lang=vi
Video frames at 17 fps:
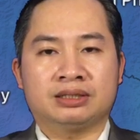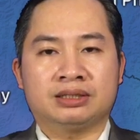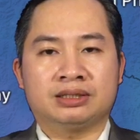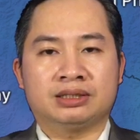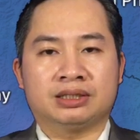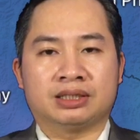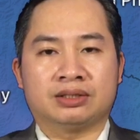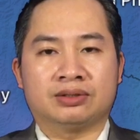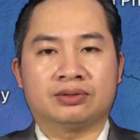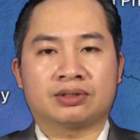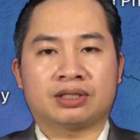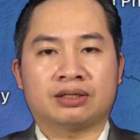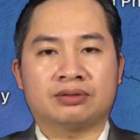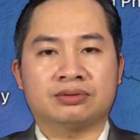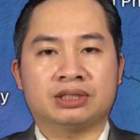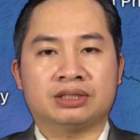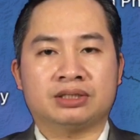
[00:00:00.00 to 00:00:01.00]
Khu vực từ
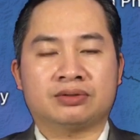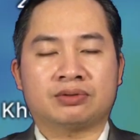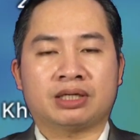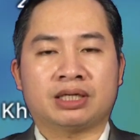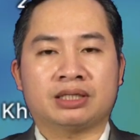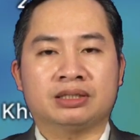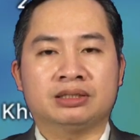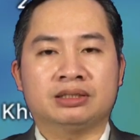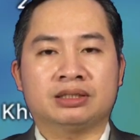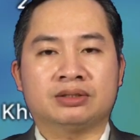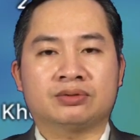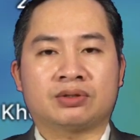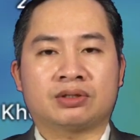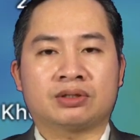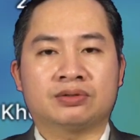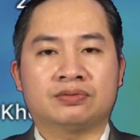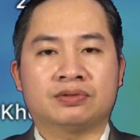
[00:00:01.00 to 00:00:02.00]
Thanh Hóa đến Thừa Thiên
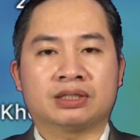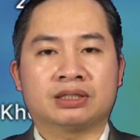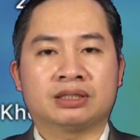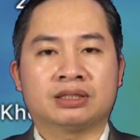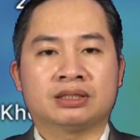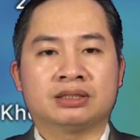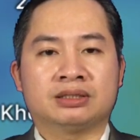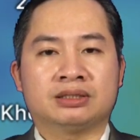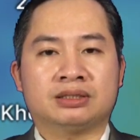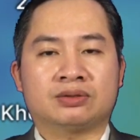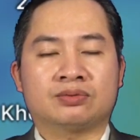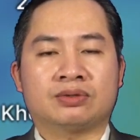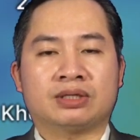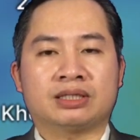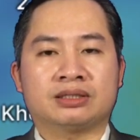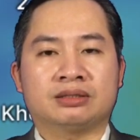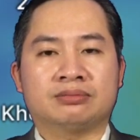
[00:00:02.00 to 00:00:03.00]
Huế ở phía Bắc,
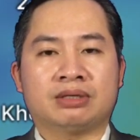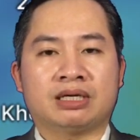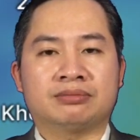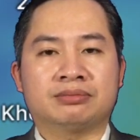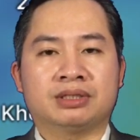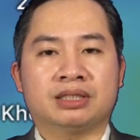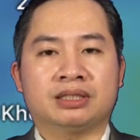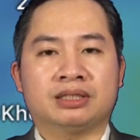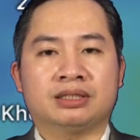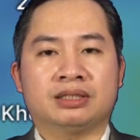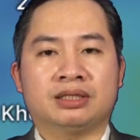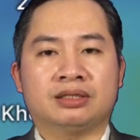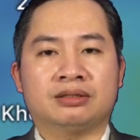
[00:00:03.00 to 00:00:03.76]
khu vực Thanh Hóa Nghệ